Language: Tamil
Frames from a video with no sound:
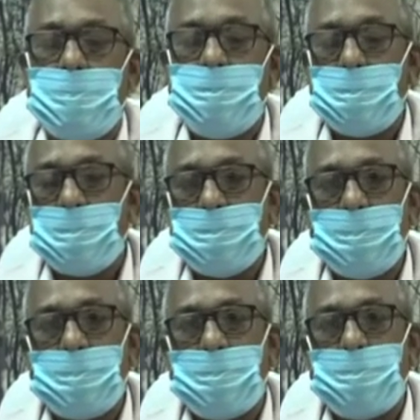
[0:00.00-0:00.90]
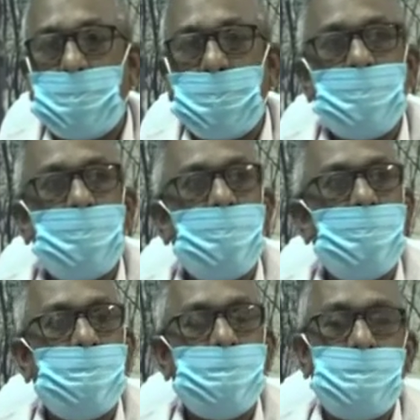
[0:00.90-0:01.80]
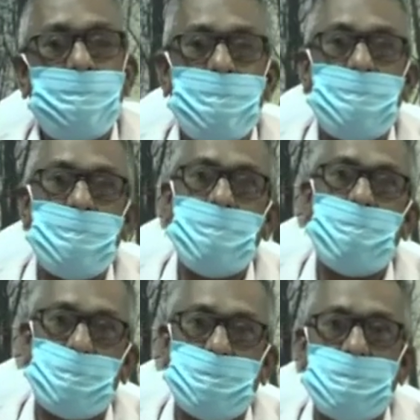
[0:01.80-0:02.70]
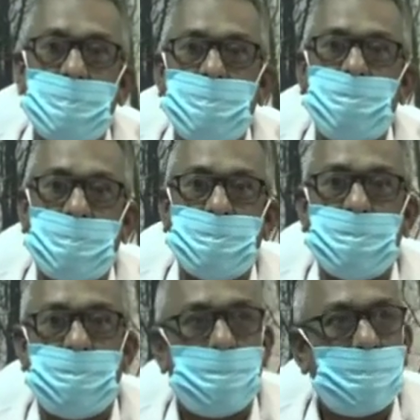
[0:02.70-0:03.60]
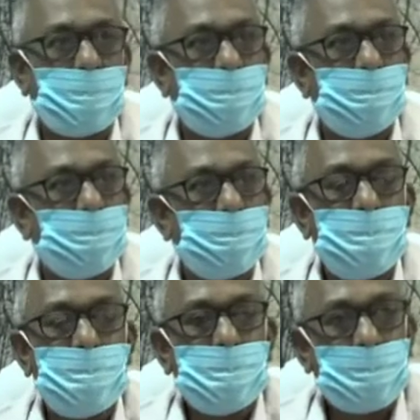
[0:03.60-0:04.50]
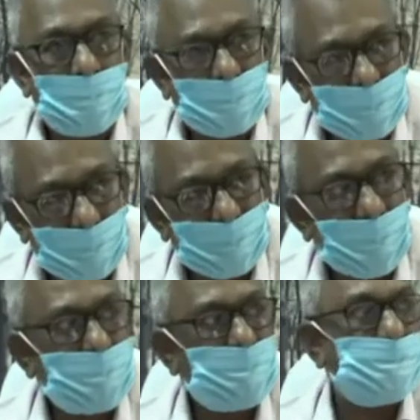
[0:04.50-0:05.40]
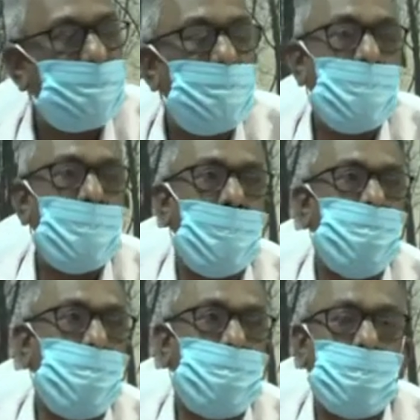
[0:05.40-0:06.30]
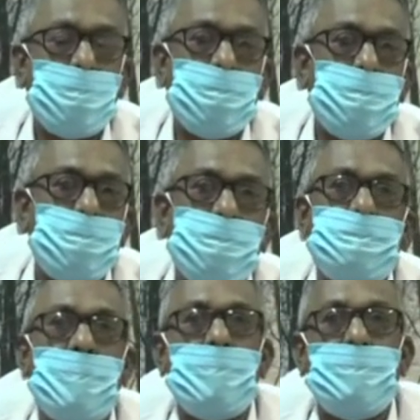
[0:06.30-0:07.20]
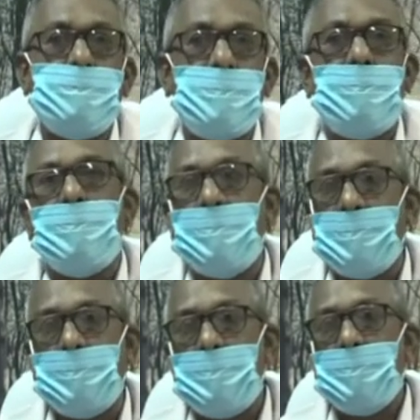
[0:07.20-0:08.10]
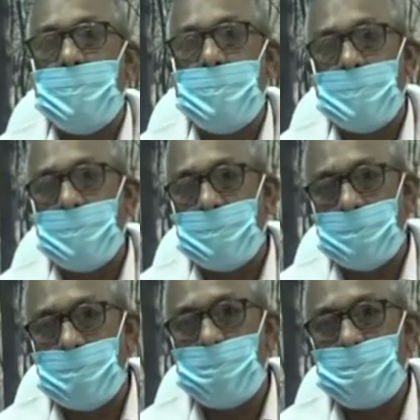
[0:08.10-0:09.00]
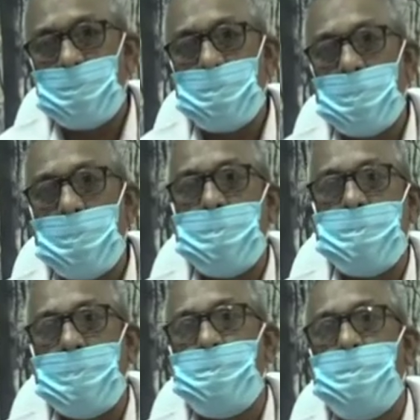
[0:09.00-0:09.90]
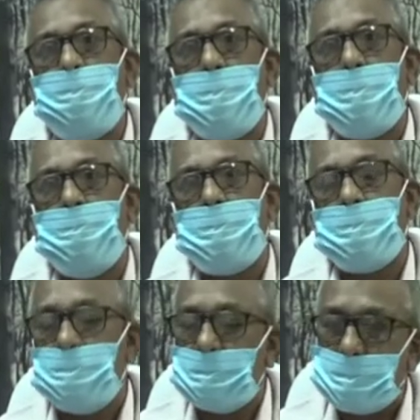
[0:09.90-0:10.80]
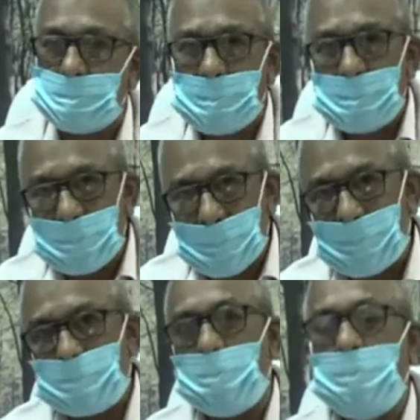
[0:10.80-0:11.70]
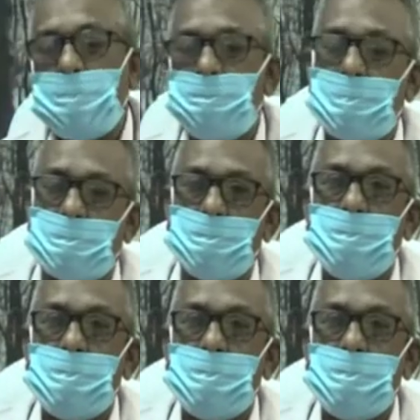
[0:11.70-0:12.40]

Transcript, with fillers: இப்போ அந்த பயிர்களில் வந்து என்னென்ன பூச்சிகள் வருது அப்படிங்கிறத வந்து நாங்கள் கண்காணித்து அவ்வப்போது வந்து விவசாயிகளுக்கு நாங்கள் பூச்சி நோய் தடுப்பை ப பற்றி வந்து நாங்கள் சொல்லிட்டு வர்றோம்